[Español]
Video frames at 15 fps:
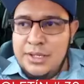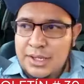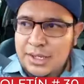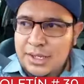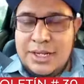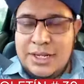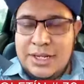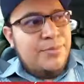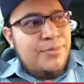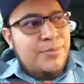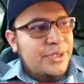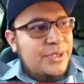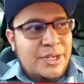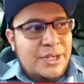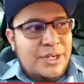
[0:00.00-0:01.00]
acabamos de
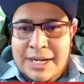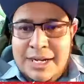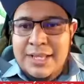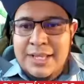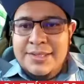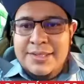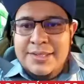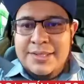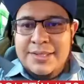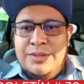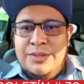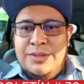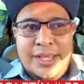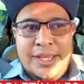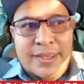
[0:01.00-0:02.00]
terminar la sesión del
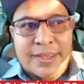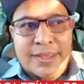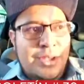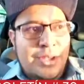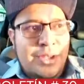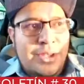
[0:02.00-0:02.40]
día de hoy.